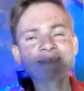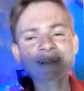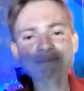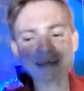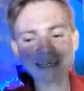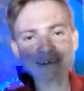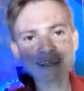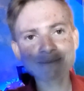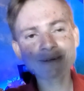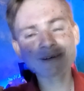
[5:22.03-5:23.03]
मतलब पहले
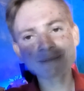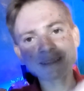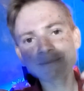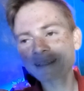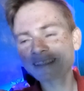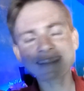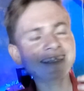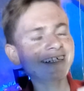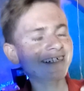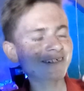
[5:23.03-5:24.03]
वाले ब्लॉग में तो मैं इतना